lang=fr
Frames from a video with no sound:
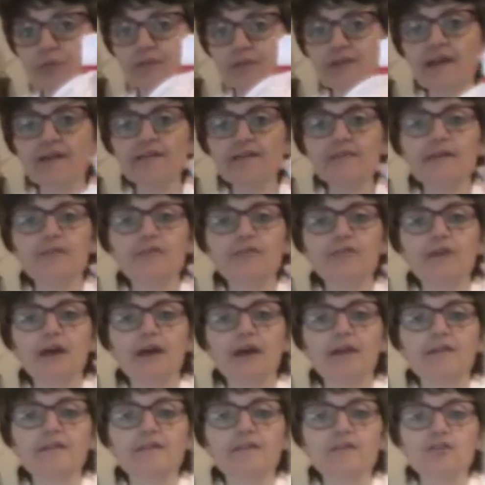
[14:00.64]
ça, ça fait
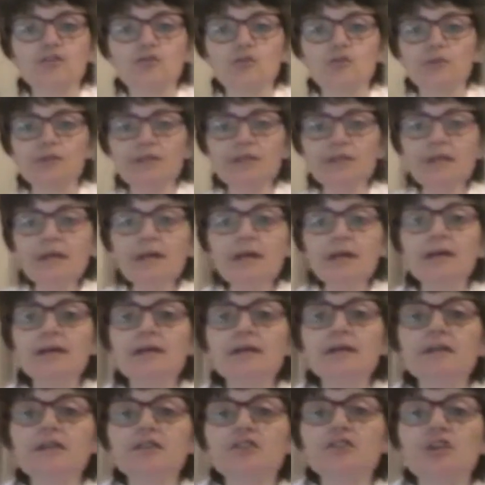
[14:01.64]
assez joli.
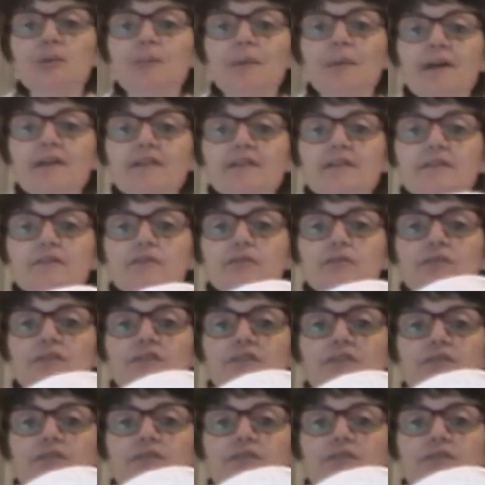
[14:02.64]
Je sais pas si vous y